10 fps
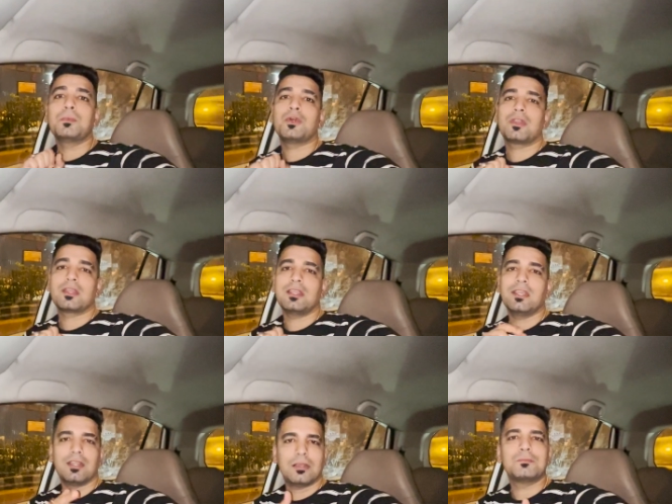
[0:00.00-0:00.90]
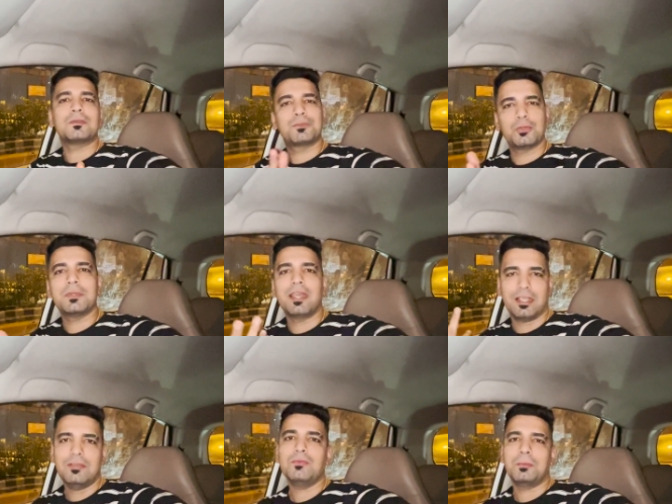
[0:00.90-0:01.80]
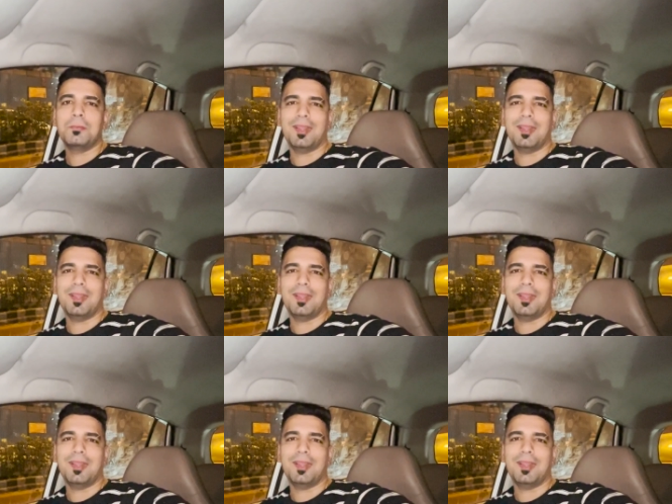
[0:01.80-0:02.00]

भी ऑर्डर किया है या थम्स तो अप जो भी आएगी वो भी